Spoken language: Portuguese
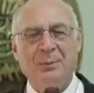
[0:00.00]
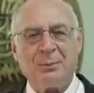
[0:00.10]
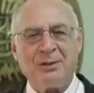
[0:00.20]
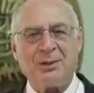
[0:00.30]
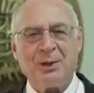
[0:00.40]

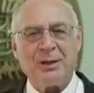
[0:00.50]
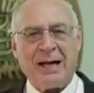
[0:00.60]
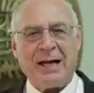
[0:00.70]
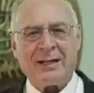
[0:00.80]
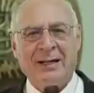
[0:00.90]

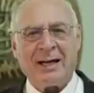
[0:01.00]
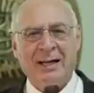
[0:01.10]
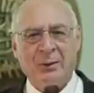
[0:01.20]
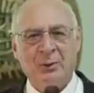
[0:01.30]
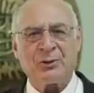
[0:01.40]
missionária
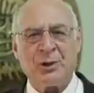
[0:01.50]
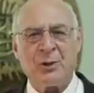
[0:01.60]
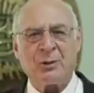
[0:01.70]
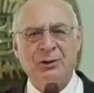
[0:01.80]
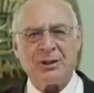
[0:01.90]
do
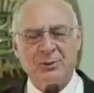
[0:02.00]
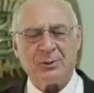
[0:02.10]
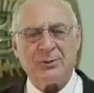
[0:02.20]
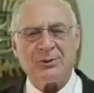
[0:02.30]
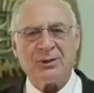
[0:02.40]
Senhor
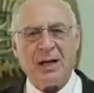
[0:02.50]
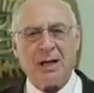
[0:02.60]
Jesus,